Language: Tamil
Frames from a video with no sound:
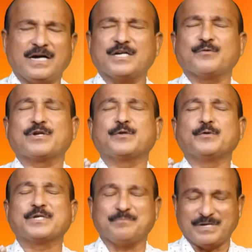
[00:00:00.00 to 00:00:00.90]
ஆண்டவரை
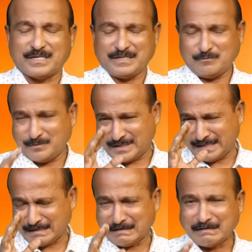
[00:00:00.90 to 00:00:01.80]
நோக்கி பாருங்கள்
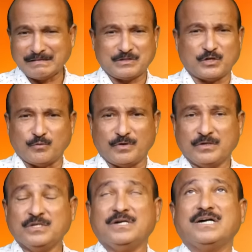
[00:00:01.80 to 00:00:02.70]
உங்களுக்கு என்னென்ன தேவை
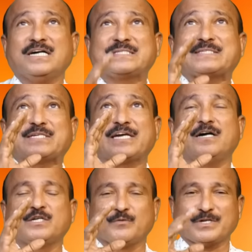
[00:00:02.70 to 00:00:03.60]
அத்தனை
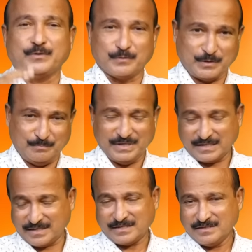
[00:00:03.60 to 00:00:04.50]
ஆண்டவரை நோக்கி
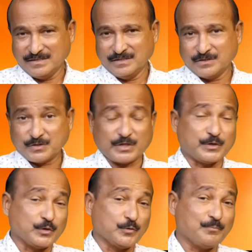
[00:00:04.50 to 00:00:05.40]
பாருங்கள்
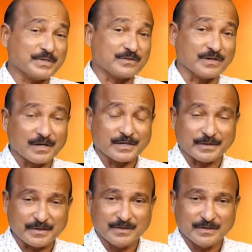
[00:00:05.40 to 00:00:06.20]
சங்கீதம் முப்பத்தி நாலு